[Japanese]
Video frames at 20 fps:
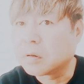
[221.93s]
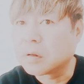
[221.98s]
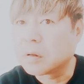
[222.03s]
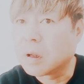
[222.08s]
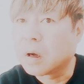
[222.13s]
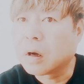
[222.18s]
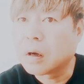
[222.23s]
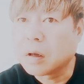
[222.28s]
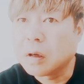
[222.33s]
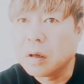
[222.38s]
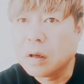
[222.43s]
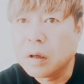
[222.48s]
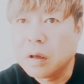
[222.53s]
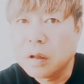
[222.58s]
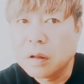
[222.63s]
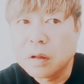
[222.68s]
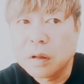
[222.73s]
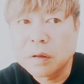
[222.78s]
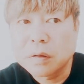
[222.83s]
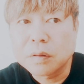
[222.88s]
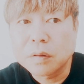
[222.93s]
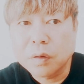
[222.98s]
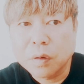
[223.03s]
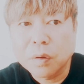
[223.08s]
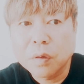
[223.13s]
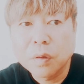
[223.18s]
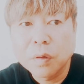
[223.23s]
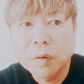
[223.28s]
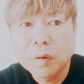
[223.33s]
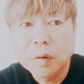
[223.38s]
まずないです
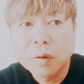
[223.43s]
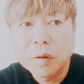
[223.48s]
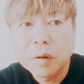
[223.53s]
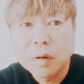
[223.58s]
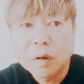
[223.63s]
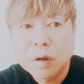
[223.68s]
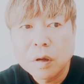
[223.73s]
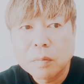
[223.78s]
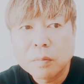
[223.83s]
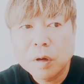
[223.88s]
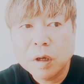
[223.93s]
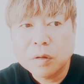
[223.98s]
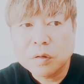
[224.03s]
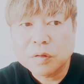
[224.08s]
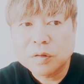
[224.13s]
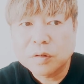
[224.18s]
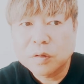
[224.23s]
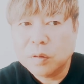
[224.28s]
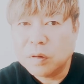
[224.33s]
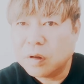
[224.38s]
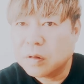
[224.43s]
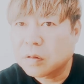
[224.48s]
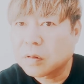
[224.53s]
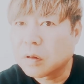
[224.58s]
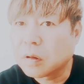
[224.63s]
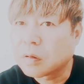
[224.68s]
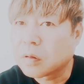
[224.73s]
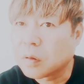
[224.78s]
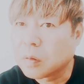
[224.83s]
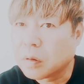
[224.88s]
よ。あと
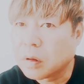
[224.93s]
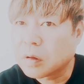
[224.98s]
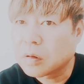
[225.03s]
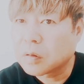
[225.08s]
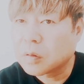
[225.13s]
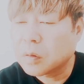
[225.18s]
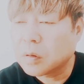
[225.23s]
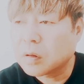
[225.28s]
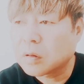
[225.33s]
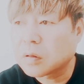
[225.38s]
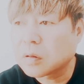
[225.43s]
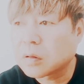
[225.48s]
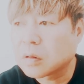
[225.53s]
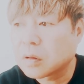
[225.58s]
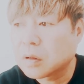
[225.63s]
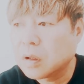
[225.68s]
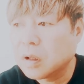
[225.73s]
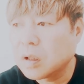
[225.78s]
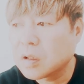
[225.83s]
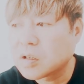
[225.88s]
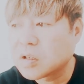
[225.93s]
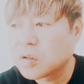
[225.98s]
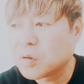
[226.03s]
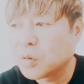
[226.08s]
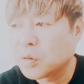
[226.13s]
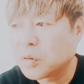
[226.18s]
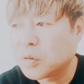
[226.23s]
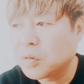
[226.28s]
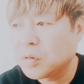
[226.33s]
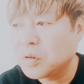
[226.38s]
ストレスですよね。ストレスって仕
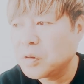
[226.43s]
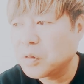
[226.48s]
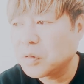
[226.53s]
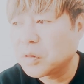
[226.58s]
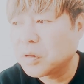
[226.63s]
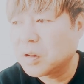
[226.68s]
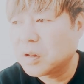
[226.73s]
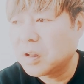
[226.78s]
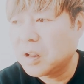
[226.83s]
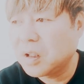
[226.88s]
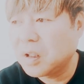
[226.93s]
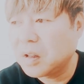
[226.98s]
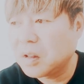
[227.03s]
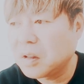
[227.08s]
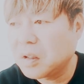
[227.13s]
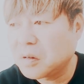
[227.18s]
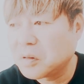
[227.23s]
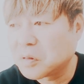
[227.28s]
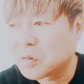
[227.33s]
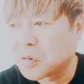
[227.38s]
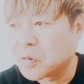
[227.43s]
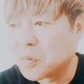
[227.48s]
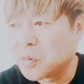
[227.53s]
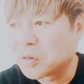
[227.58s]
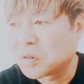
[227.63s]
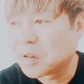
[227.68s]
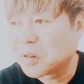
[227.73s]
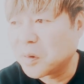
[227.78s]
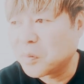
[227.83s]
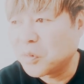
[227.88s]
事によってなると
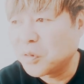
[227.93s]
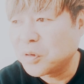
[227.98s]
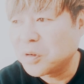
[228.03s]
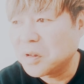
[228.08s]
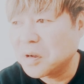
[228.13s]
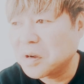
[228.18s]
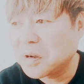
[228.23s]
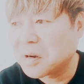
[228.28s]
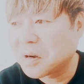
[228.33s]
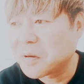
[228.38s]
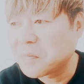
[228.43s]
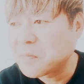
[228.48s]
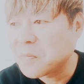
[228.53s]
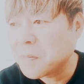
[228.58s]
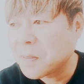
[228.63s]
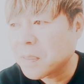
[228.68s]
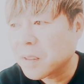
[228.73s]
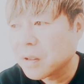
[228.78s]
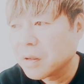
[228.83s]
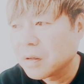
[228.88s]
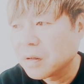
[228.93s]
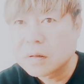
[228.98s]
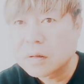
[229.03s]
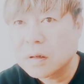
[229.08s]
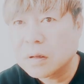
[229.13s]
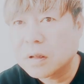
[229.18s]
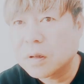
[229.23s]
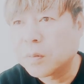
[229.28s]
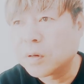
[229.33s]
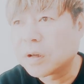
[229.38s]
思ってて、僕だから
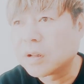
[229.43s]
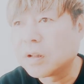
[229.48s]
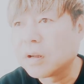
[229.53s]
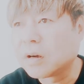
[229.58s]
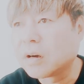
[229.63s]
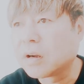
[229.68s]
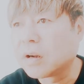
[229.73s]
埼玉来て